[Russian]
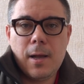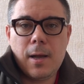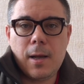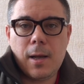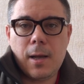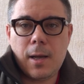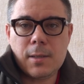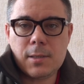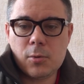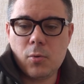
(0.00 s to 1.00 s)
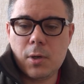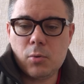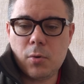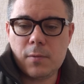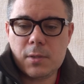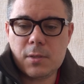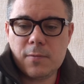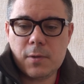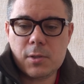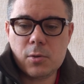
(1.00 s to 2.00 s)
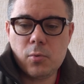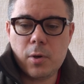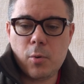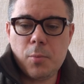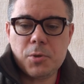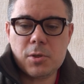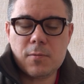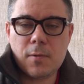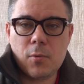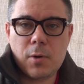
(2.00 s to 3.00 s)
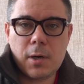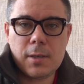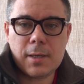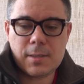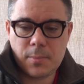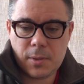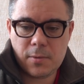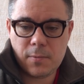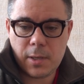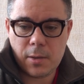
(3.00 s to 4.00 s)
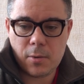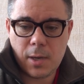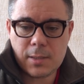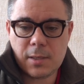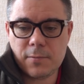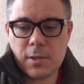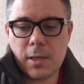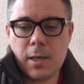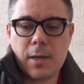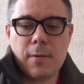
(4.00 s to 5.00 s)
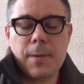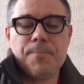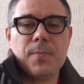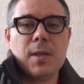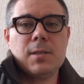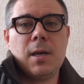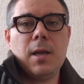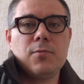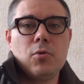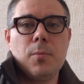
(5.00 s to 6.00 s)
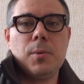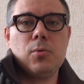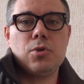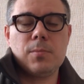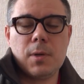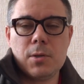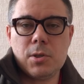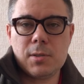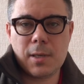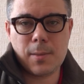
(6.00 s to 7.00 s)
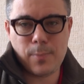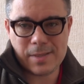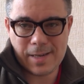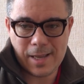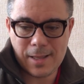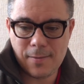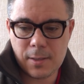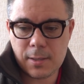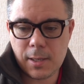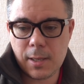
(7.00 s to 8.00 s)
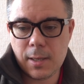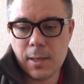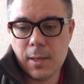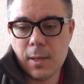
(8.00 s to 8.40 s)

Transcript: а, оценку готовности ВСУ и общества Украины к сопротивлению. Акция Овсяниковой, скорее всего, получит многочисленных последователей